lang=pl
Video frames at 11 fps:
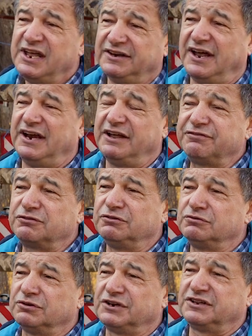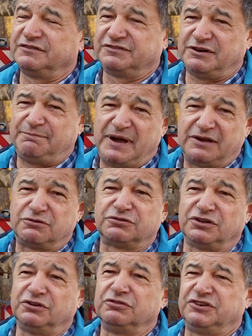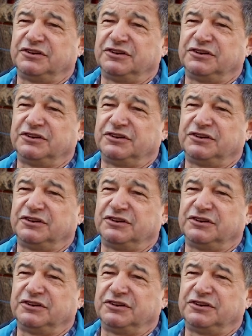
no ale w kukurydzy, w rzepaku to już